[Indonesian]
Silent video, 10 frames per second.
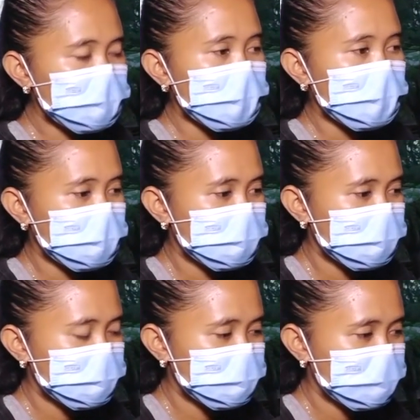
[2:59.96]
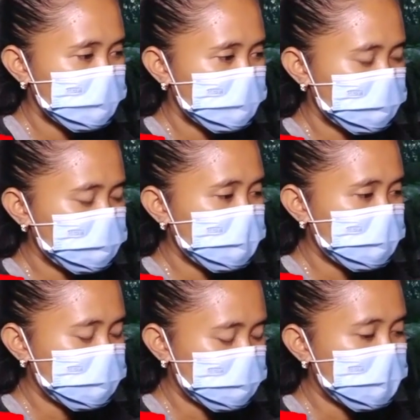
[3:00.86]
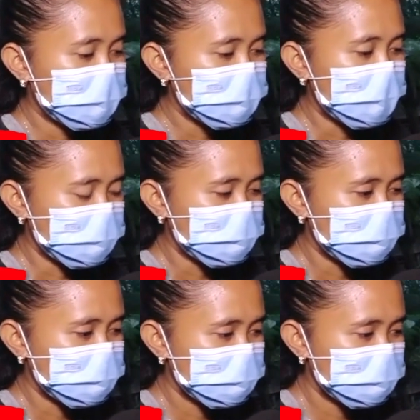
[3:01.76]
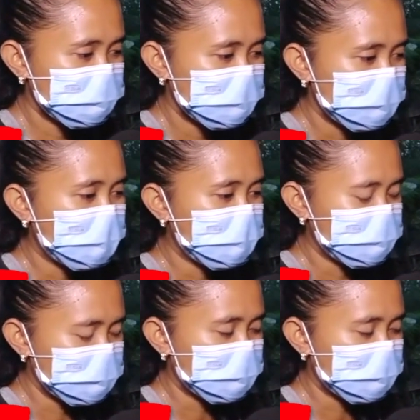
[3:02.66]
Iya, sudah Pak sudah ikhlas, Pak Lop,